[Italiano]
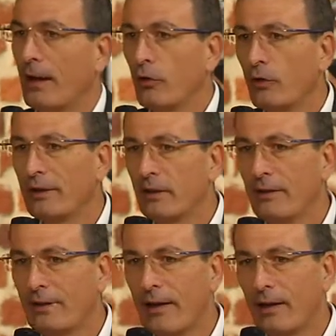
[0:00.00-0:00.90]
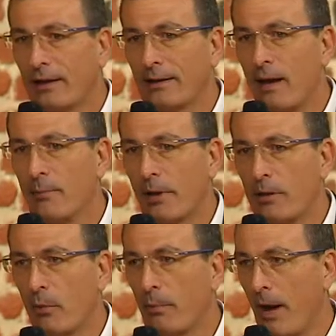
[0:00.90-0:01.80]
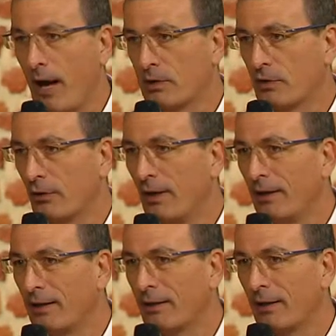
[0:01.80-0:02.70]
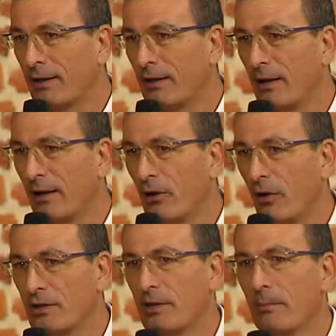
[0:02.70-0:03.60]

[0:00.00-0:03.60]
La connettività in realtà è il primo passo dell'Internet delle cose,